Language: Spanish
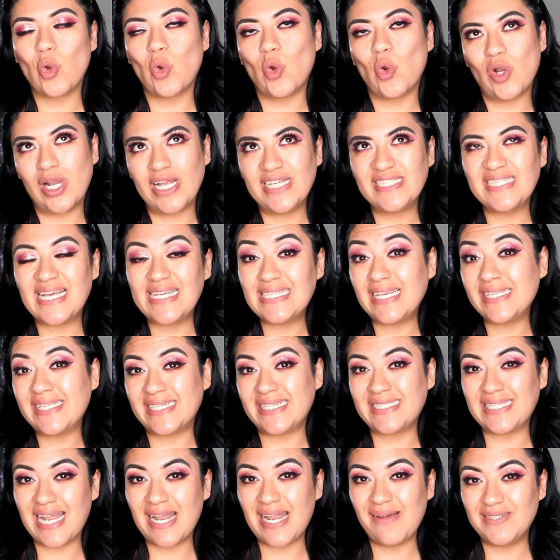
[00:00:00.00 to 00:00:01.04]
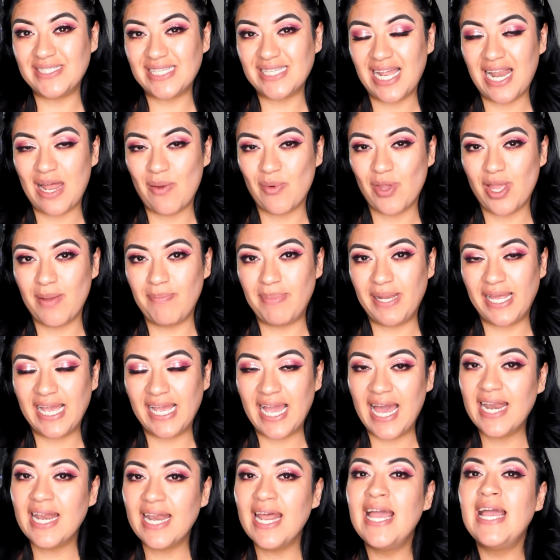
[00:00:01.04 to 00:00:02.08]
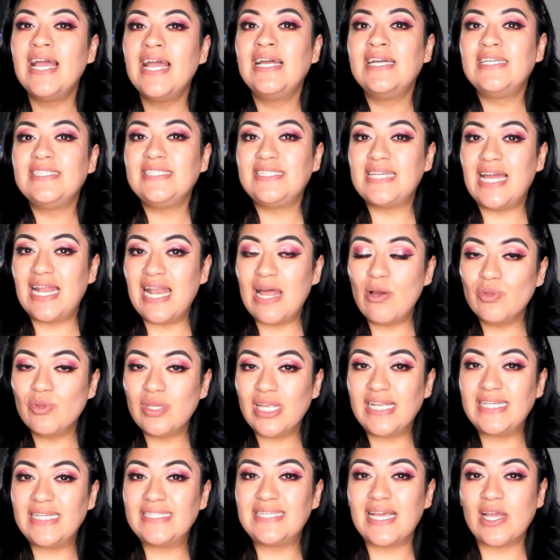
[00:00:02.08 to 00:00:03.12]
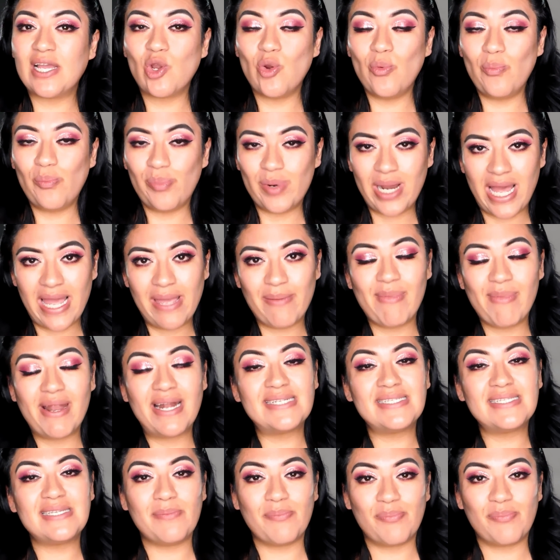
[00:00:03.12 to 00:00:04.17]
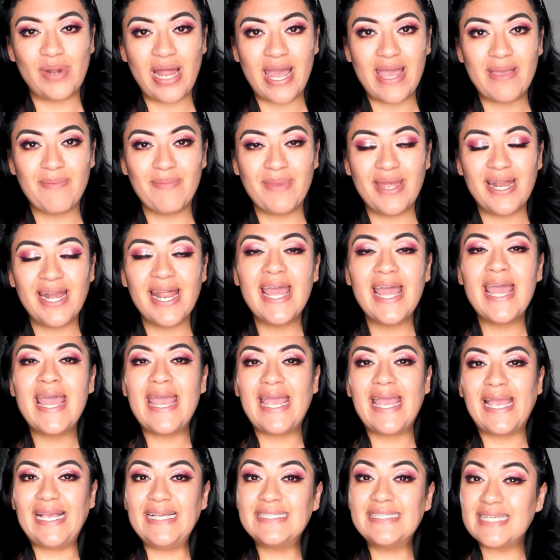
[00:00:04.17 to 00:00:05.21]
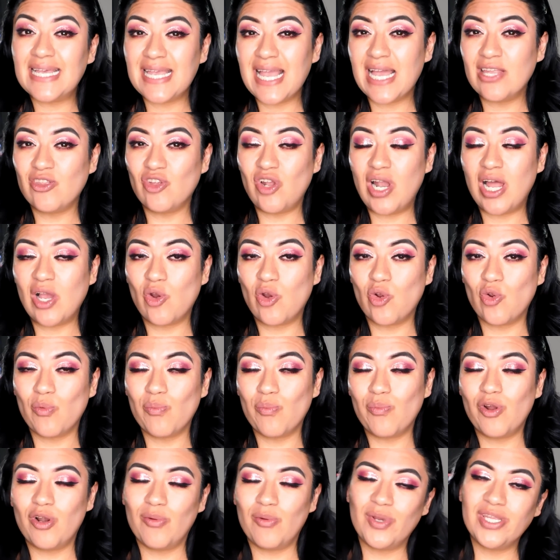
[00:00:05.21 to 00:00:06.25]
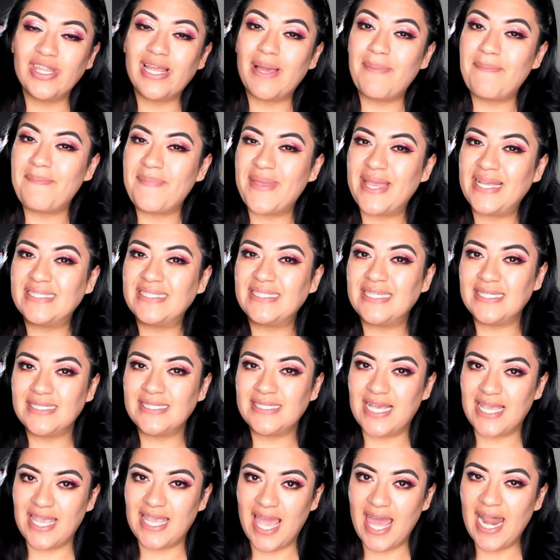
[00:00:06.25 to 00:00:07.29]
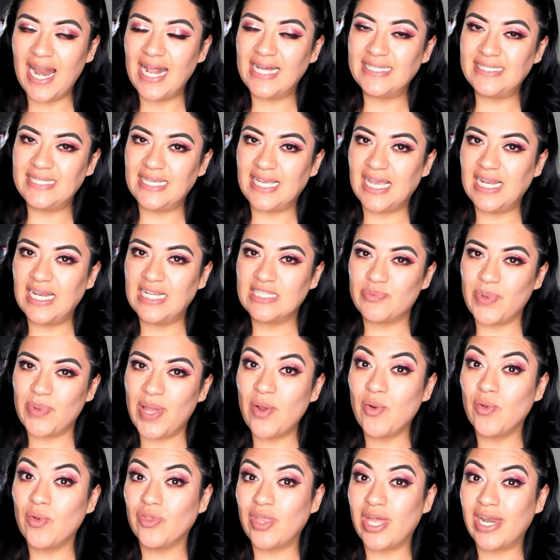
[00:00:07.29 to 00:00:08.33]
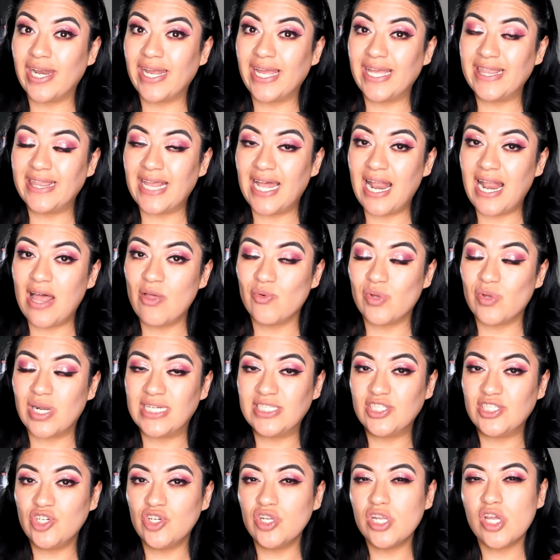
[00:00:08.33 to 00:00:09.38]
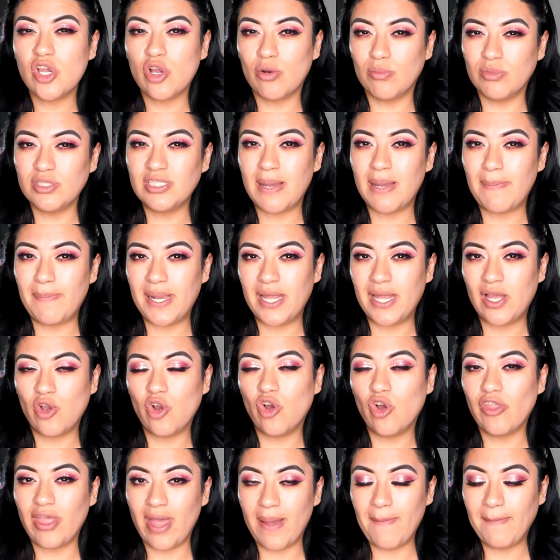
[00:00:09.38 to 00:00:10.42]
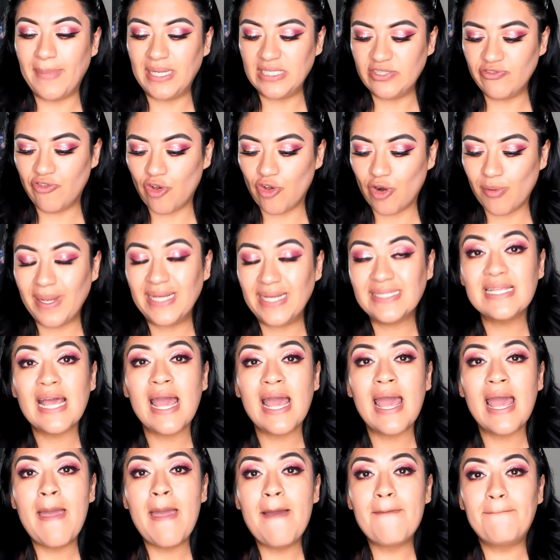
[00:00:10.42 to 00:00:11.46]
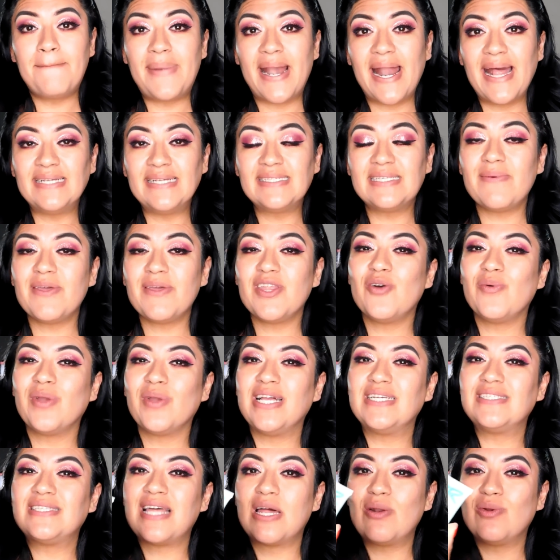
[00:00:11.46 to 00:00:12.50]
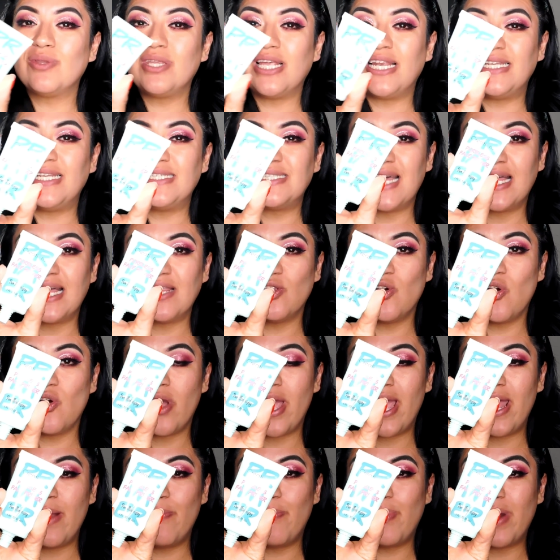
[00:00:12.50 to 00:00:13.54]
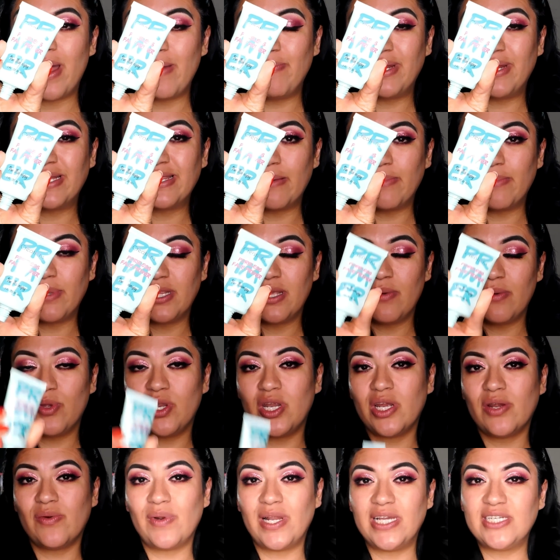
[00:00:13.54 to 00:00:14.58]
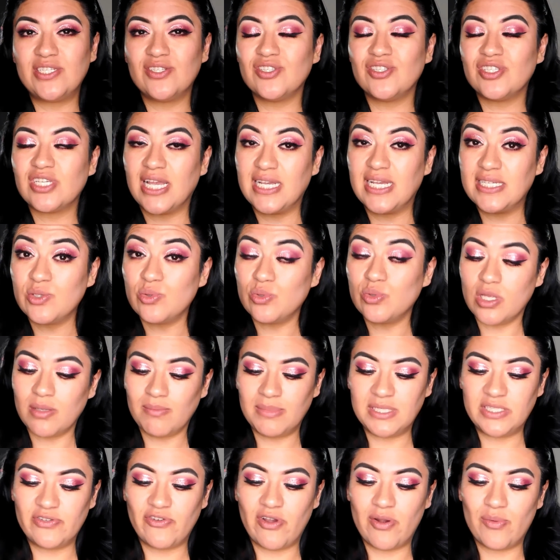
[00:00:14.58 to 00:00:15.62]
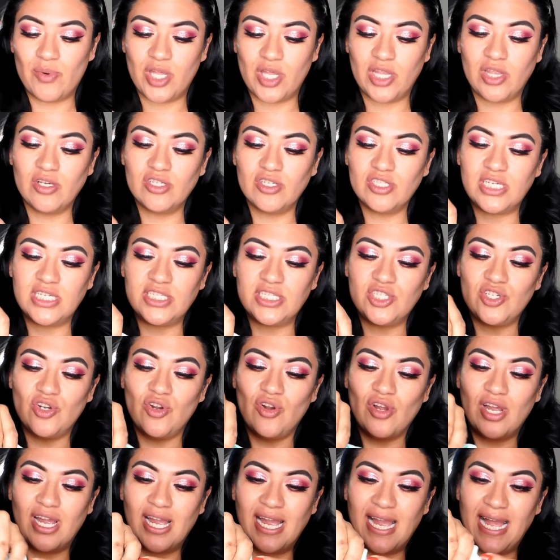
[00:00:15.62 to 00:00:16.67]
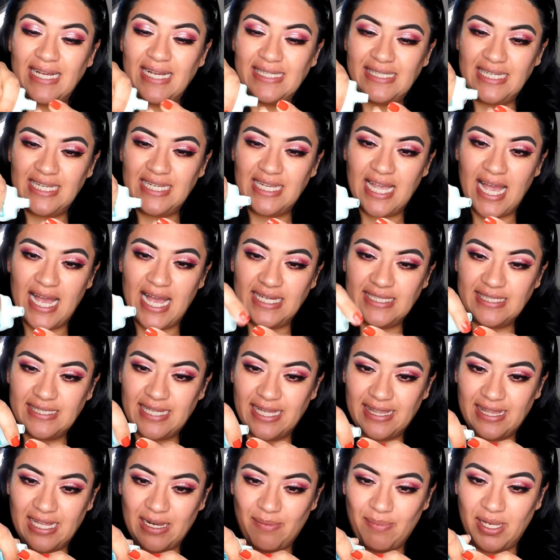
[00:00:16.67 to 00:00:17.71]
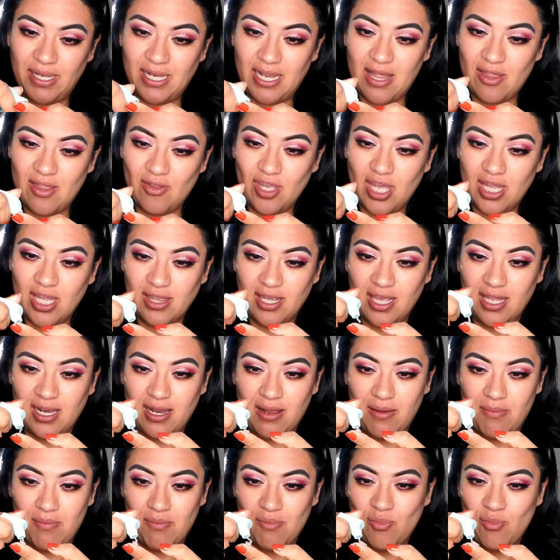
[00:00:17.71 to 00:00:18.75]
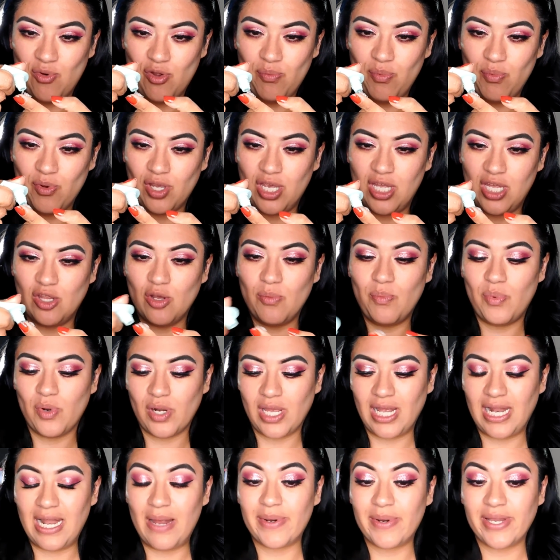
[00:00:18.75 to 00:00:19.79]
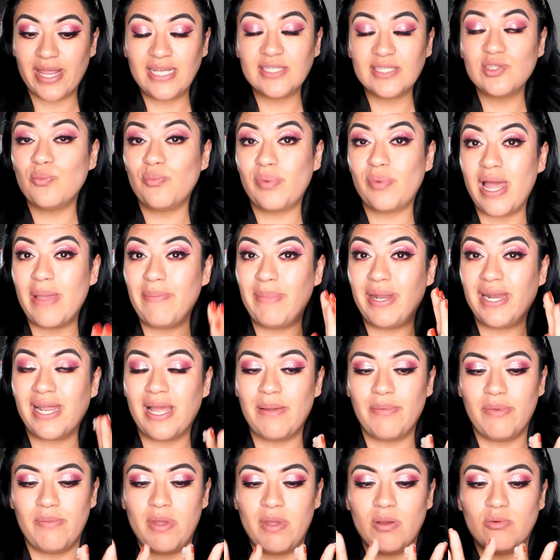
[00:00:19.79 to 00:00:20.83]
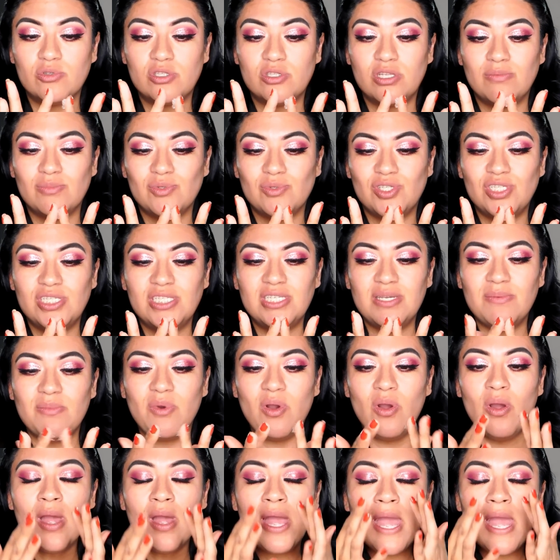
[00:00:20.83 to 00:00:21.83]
con esta es la tercera vez que la voy a aplicar. Ya la utilicé con primer, sin primer y sellándola con un polvo y también sin sellar, así que les voy a contar qué tal la duración y cómo se aplicó de ambas formas. Para este video voy a estar utilizando el primer también de Beauty Creations, que es uno de mis favoritos. De hecho, casi ya está terminado, ya tiene muy poquito, porque la verdad es un primer que a mí me gusta muchísimo.